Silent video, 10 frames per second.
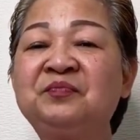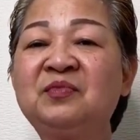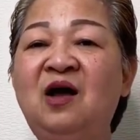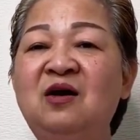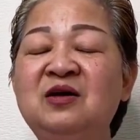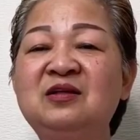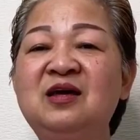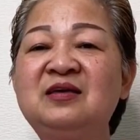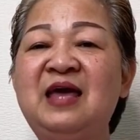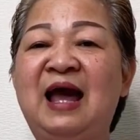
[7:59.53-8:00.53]
Đó
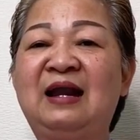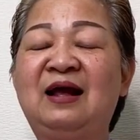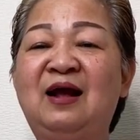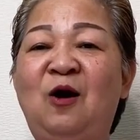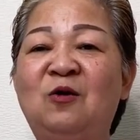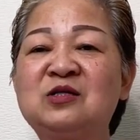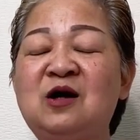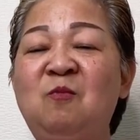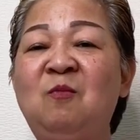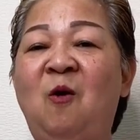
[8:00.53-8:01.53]
tiết già này ngồi
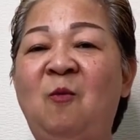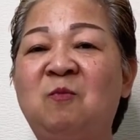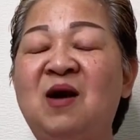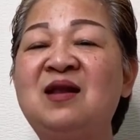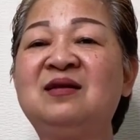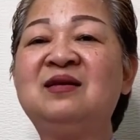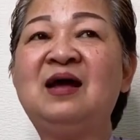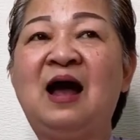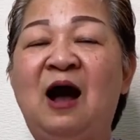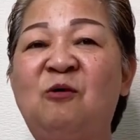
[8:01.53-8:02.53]
sống một mình
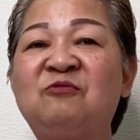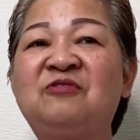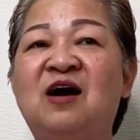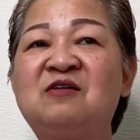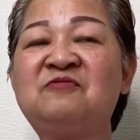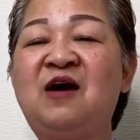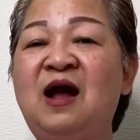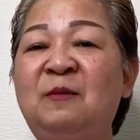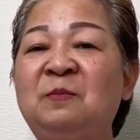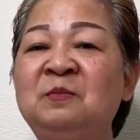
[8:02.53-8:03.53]
Học Phật Pháp,